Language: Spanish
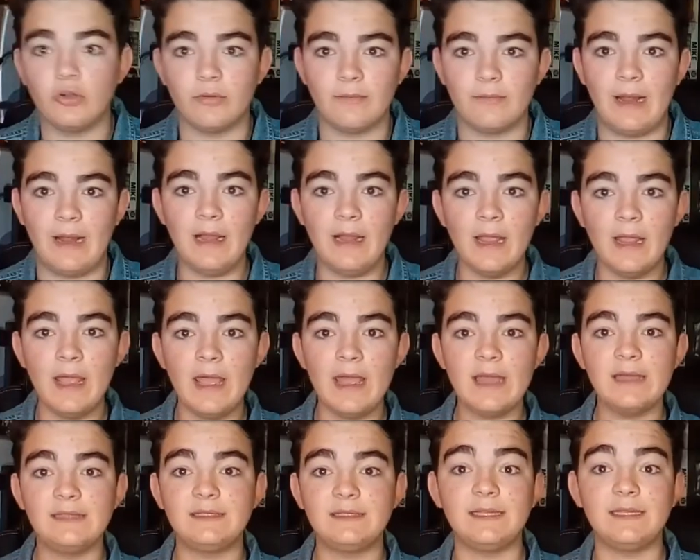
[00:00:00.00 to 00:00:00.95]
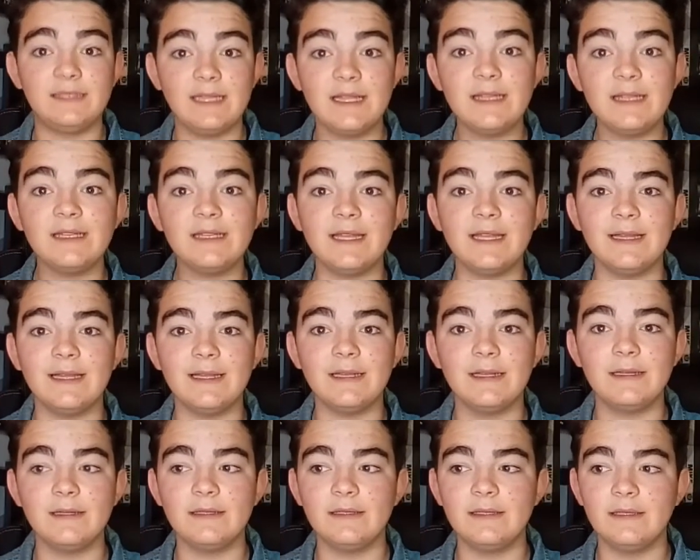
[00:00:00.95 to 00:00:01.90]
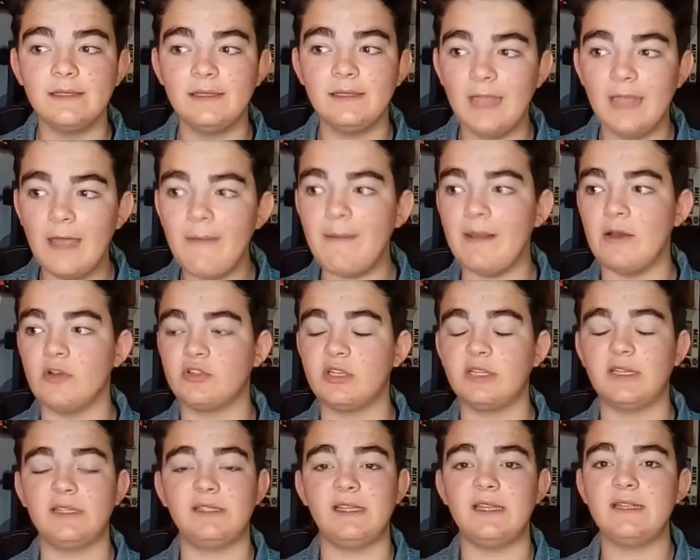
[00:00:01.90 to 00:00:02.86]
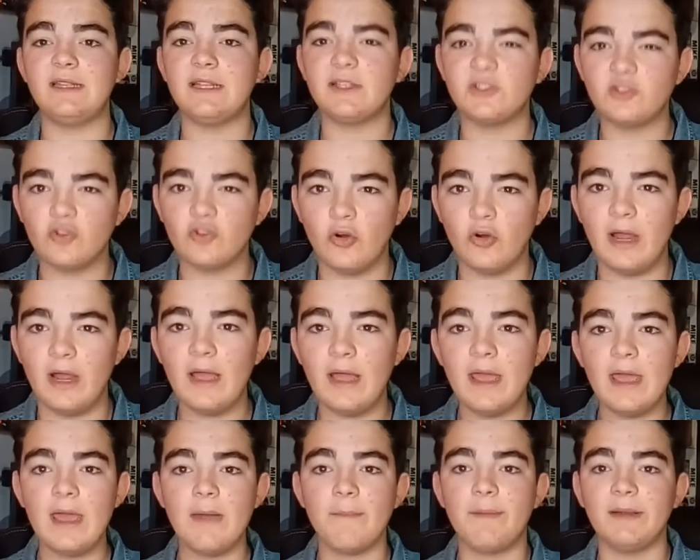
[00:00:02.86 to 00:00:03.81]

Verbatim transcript: es normal, se siente débil, o sea, se siente sola,